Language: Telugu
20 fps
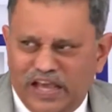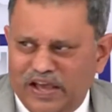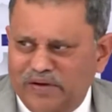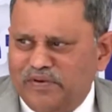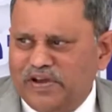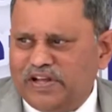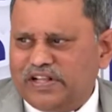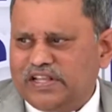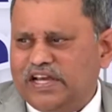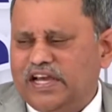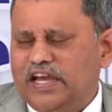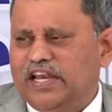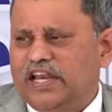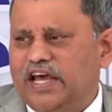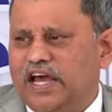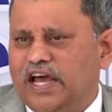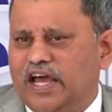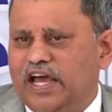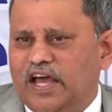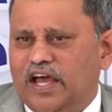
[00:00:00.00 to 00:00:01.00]
ఏ
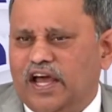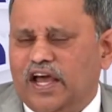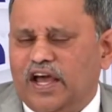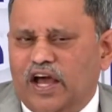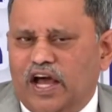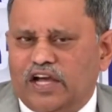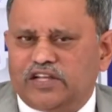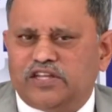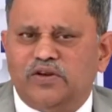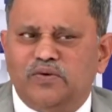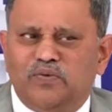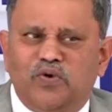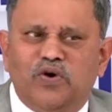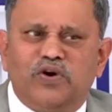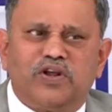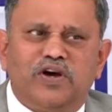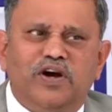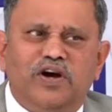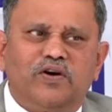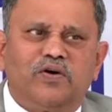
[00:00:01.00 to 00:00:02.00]
వ్యక్తికైనా అసలు
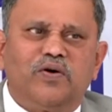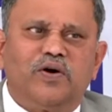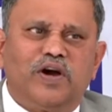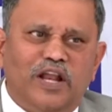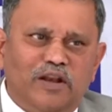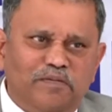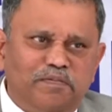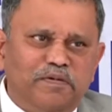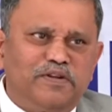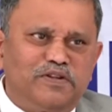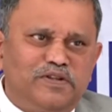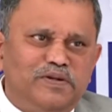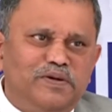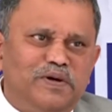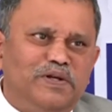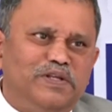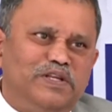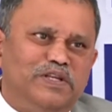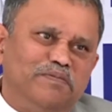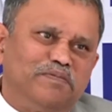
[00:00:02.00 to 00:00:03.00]
ఓటు హక్కు
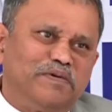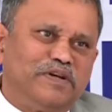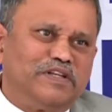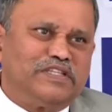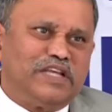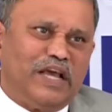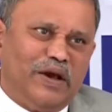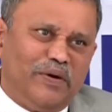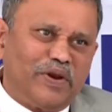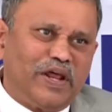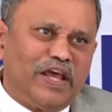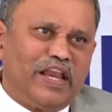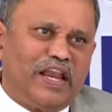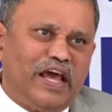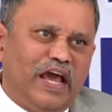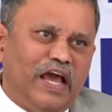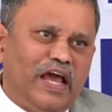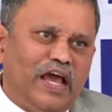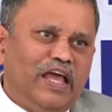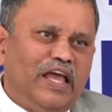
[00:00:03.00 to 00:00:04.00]
కల్పించను అని చెప్పేసి
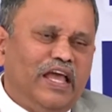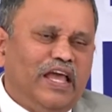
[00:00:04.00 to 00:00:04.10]
ఎవరైనా